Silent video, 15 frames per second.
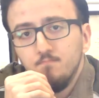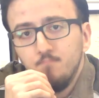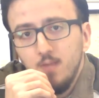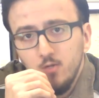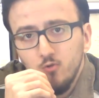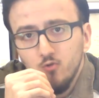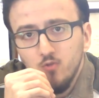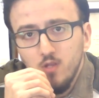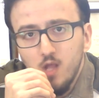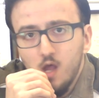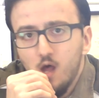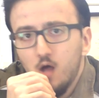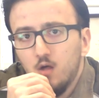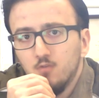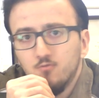500
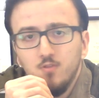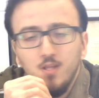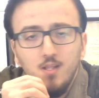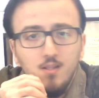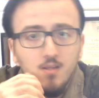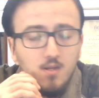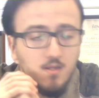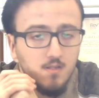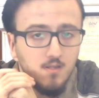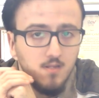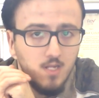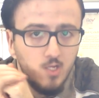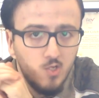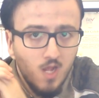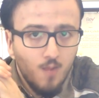ila 650 lira arasında
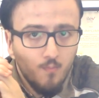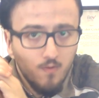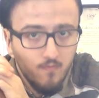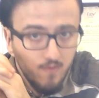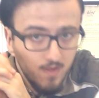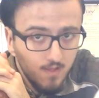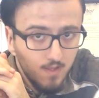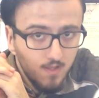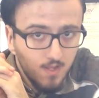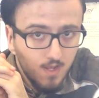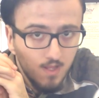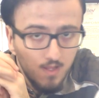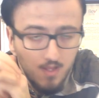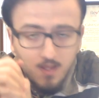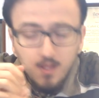değişken bir fiyat
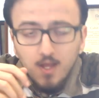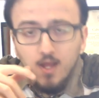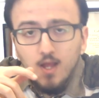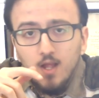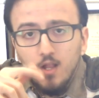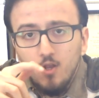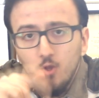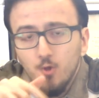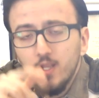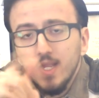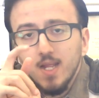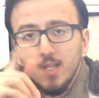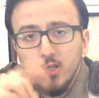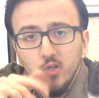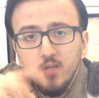etiketi.
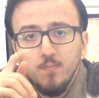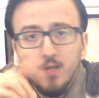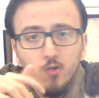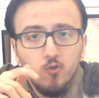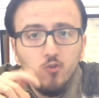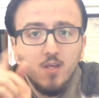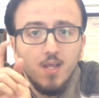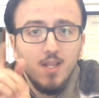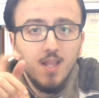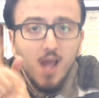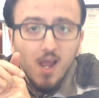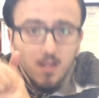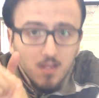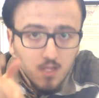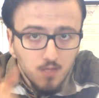Logitech G502
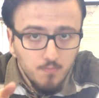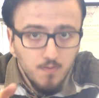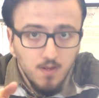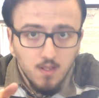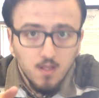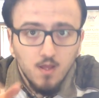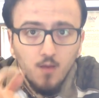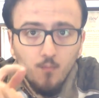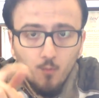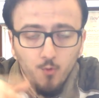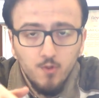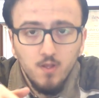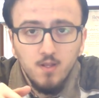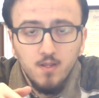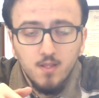Light Speed
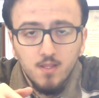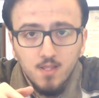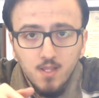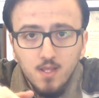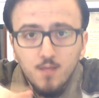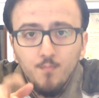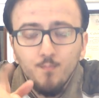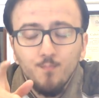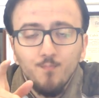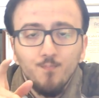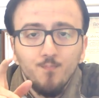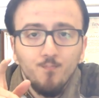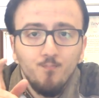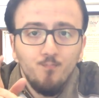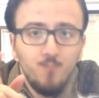modeli ise
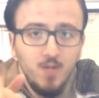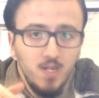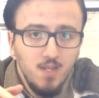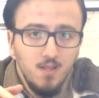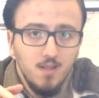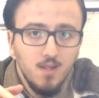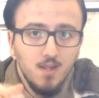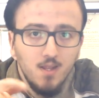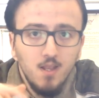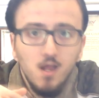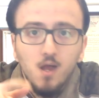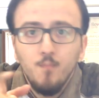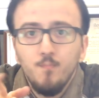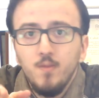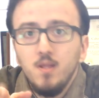1000
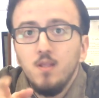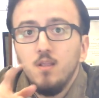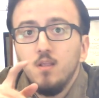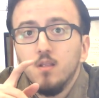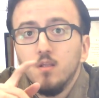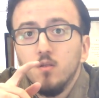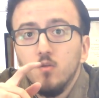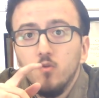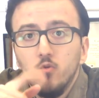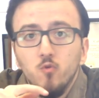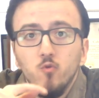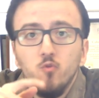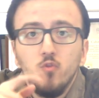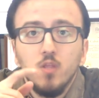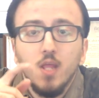ila
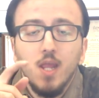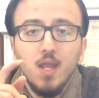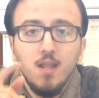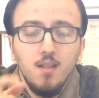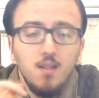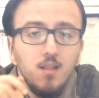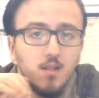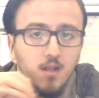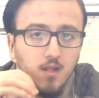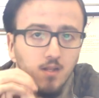1150 lira